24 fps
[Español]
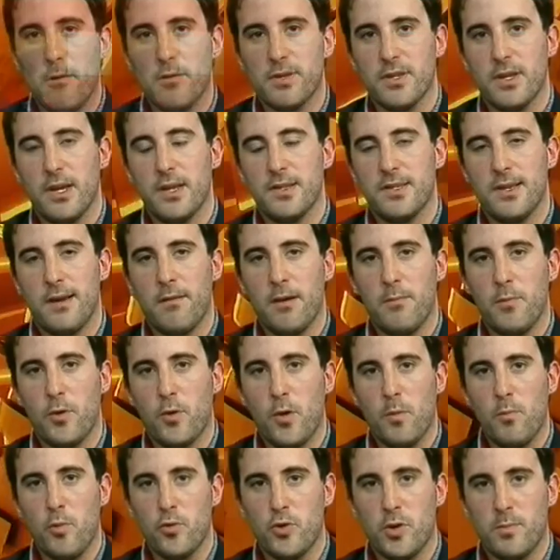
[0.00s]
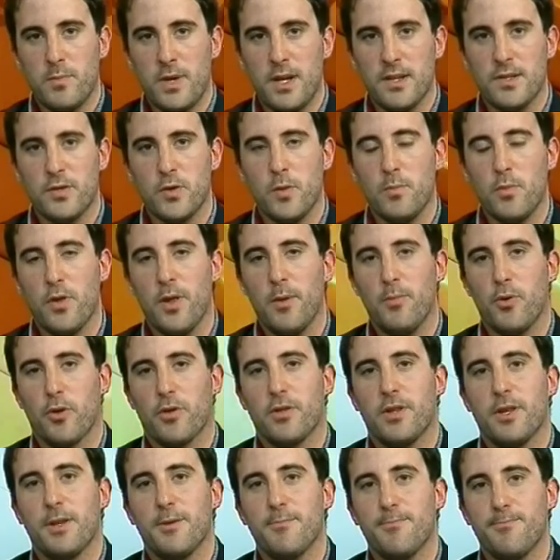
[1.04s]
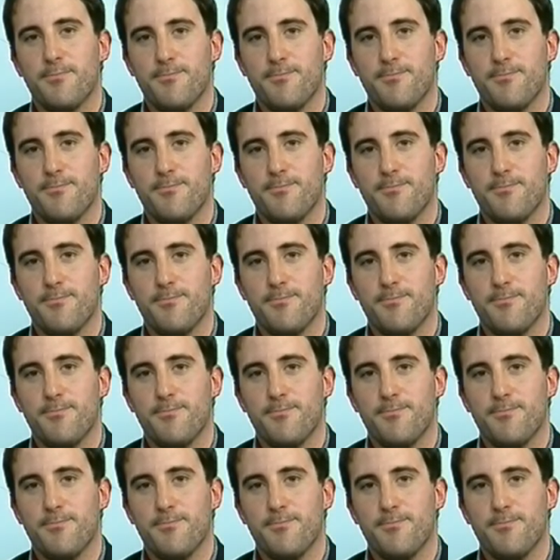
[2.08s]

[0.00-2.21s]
pausa y enseguida volvemos con mucho más Somos Deporte.